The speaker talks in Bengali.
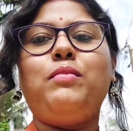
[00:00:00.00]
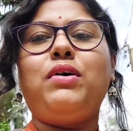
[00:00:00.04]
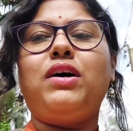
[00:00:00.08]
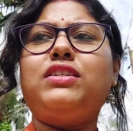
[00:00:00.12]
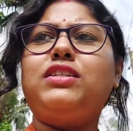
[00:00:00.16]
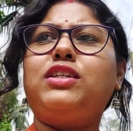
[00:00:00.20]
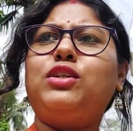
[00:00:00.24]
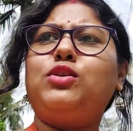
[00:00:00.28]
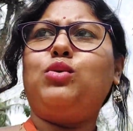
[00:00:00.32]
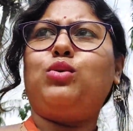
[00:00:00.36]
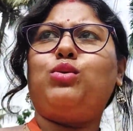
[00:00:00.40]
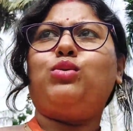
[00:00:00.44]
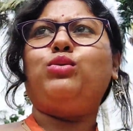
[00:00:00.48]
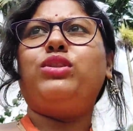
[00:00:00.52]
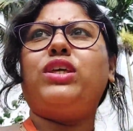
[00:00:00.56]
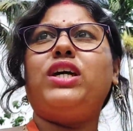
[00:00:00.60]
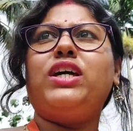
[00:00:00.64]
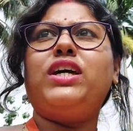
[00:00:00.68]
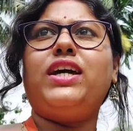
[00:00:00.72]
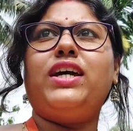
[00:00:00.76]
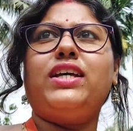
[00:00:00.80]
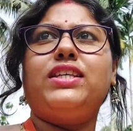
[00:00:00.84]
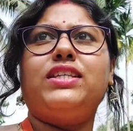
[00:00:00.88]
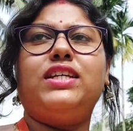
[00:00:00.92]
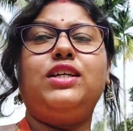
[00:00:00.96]
মাঝে
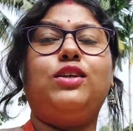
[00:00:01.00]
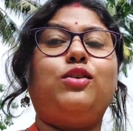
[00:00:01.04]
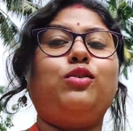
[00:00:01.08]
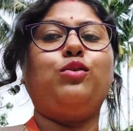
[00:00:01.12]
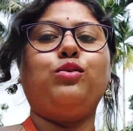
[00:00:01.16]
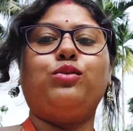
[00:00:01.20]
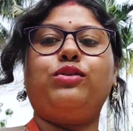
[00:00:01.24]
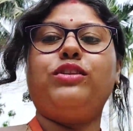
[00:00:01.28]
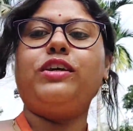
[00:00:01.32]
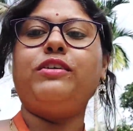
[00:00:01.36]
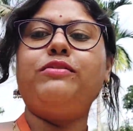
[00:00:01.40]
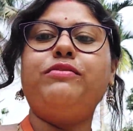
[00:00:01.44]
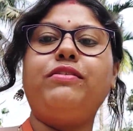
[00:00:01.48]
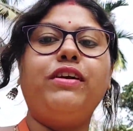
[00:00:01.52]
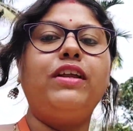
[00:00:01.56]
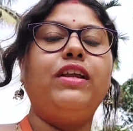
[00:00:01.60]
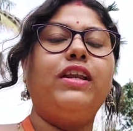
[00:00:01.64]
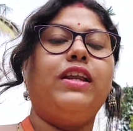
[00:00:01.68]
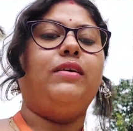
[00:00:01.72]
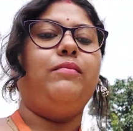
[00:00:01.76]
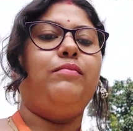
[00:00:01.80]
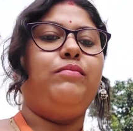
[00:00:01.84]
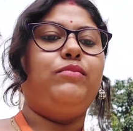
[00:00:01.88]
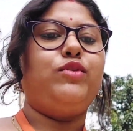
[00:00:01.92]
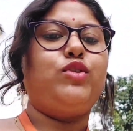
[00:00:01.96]
টোটোতেই গেছি টোটোতেই
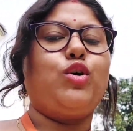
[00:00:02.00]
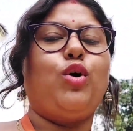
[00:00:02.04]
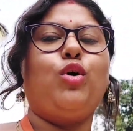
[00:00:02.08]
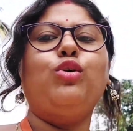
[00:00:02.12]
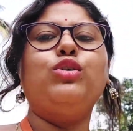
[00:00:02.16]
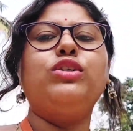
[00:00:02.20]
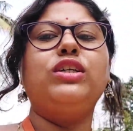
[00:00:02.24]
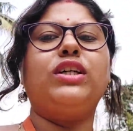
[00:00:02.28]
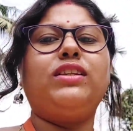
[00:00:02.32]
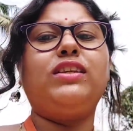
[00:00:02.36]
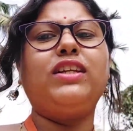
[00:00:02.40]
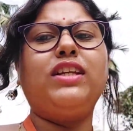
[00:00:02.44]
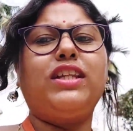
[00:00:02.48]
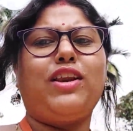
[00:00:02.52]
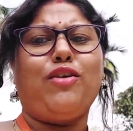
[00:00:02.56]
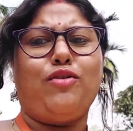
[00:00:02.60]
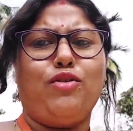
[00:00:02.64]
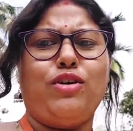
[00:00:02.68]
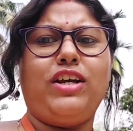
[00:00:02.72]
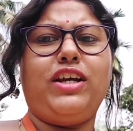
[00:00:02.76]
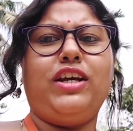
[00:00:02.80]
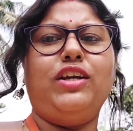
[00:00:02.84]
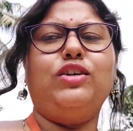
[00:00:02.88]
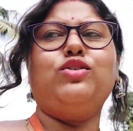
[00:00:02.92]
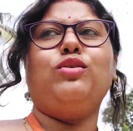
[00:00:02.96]
ফিরলাম সহযাত্রীদের
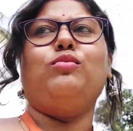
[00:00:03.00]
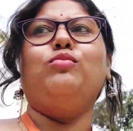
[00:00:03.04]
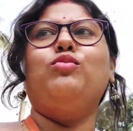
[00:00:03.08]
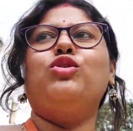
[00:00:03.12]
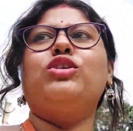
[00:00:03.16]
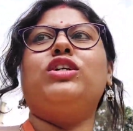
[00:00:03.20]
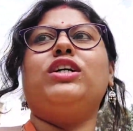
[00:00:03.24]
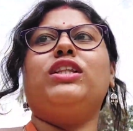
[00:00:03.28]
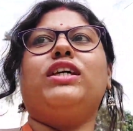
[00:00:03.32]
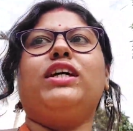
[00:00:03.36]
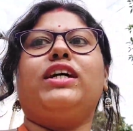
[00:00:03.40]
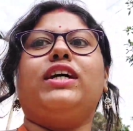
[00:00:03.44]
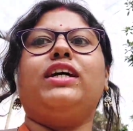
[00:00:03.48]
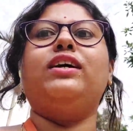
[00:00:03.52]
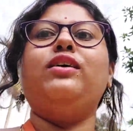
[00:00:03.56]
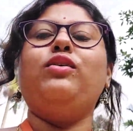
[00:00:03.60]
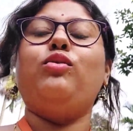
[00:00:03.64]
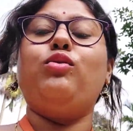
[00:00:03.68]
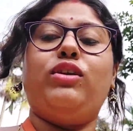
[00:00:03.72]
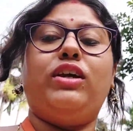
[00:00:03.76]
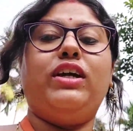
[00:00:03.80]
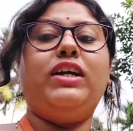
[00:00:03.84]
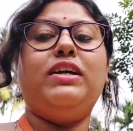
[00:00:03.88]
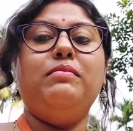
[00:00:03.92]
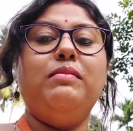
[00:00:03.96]
অনেকের সমস্যা থাকে
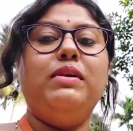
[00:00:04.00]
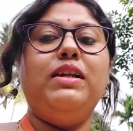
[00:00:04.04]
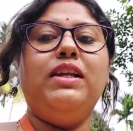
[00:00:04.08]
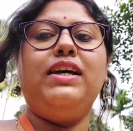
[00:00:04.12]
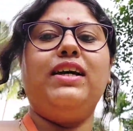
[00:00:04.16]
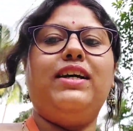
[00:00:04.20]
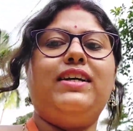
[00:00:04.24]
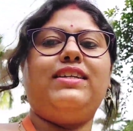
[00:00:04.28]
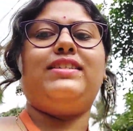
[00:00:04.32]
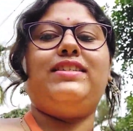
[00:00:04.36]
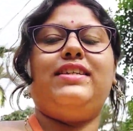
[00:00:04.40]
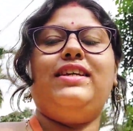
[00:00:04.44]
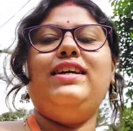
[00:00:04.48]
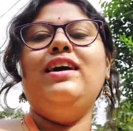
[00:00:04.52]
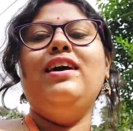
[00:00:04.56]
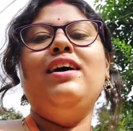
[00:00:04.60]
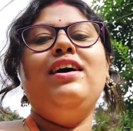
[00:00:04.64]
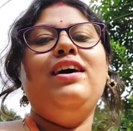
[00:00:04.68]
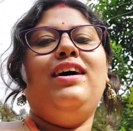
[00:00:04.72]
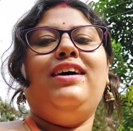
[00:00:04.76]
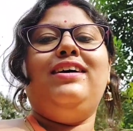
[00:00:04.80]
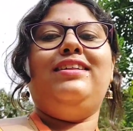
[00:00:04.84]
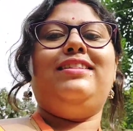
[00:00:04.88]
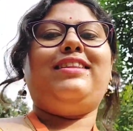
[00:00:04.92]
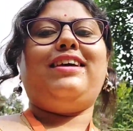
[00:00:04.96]
অনেকে মিলে গেছি
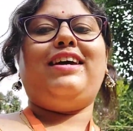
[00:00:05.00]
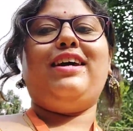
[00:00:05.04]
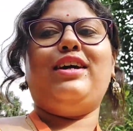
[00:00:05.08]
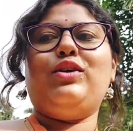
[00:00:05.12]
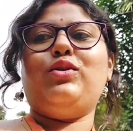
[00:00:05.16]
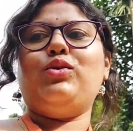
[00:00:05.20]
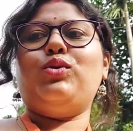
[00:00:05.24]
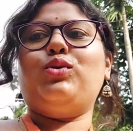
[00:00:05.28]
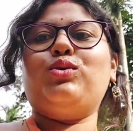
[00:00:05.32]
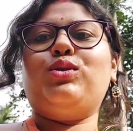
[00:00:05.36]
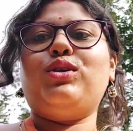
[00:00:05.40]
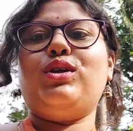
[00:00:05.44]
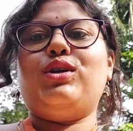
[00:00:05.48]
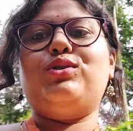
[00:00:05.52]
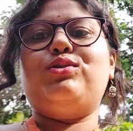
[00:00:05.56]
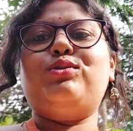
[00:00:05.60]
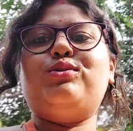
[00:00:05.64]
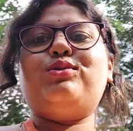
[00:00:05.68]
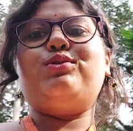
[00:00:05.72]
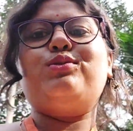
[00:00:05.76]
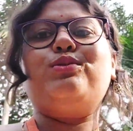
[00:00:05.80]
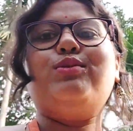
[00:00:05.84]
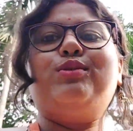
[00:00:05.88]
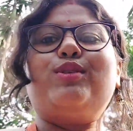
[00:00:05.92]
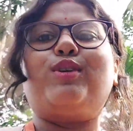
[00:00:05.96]
তাই আর টোটোতে কিছু
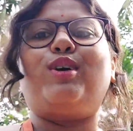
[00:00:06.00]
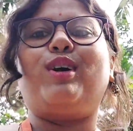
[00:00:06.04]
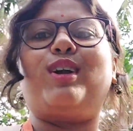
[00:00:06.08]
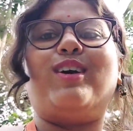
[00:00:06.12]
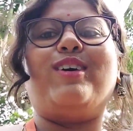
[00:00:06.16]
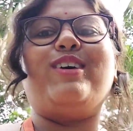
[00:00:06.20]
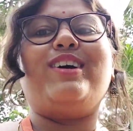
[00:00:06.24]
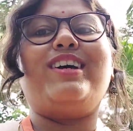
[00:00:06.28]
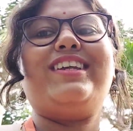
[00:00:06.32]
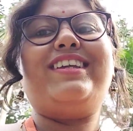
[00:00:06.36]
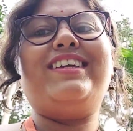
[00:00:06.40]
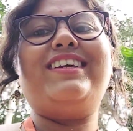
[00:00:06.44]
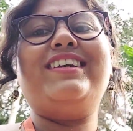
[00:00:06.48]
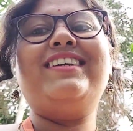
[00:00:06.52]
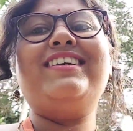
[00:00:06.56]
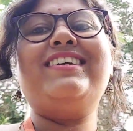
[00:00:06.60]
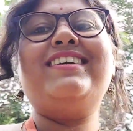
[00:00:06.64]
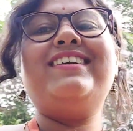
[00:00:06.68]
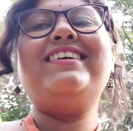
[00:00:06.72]
শ্যুট করা হয়নি